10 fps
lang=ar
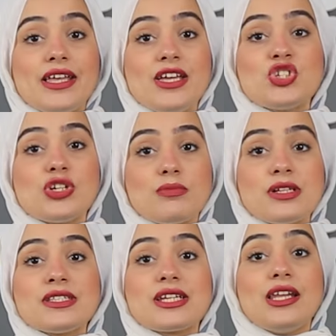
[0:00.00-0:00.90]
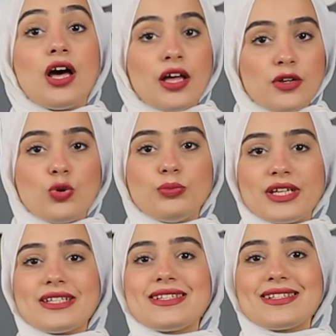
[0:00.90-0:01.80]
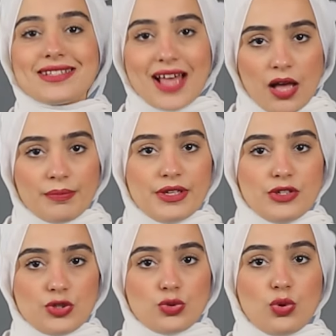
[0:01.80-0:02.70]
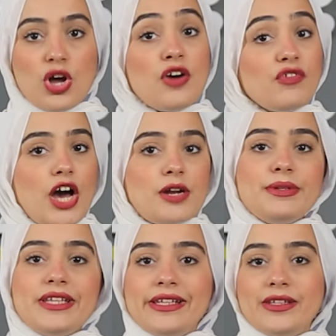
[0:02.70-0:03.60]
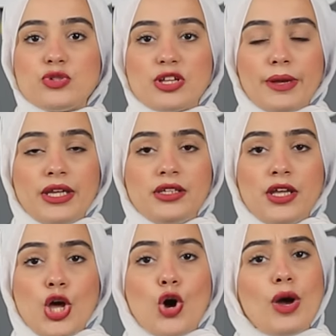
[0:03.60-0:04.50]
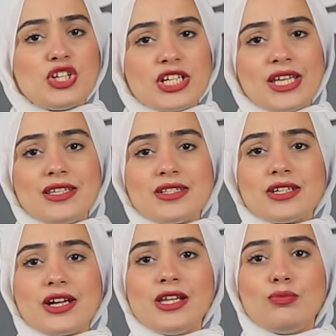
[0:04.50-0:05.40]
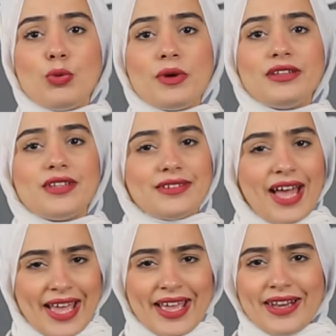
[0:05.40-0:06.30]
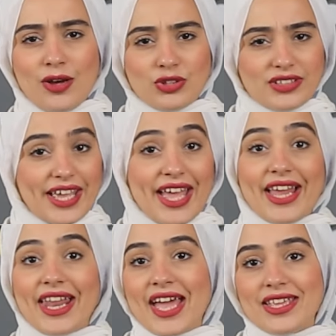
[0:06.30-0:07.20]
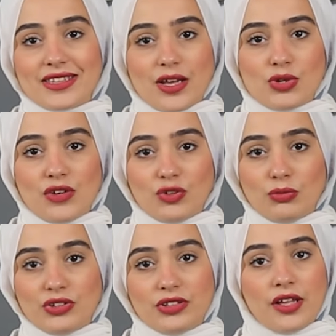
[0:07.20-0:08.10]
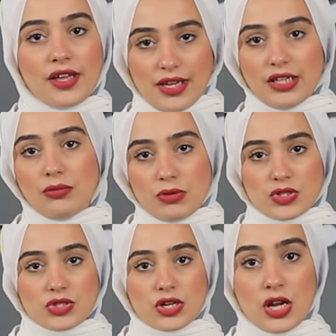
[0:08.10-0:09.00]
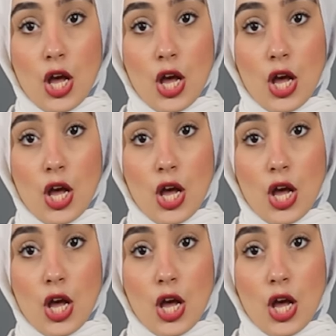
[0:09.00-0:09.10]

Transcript: الجيش المصري لقنهم درس صعب ينسوه في حرب 73 وعشان كده إسرائيل ممكن تتعالى وتتجاهل أي دولة في المنطقة إلا مصر